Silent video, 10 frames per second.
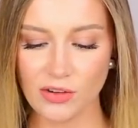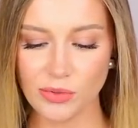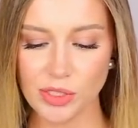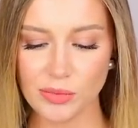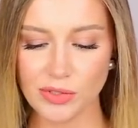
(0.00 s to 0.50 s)
В
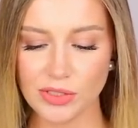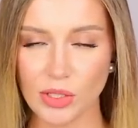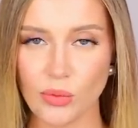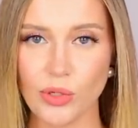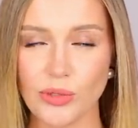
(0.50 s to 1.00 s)
общем,
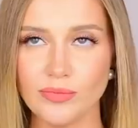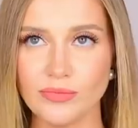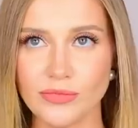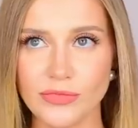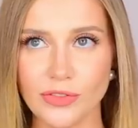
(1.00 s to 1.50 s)
такой
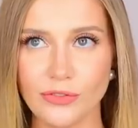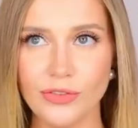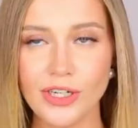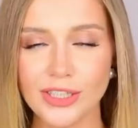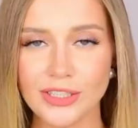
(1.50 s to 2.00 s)

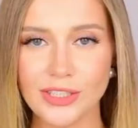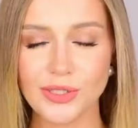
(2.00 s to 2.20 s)
выход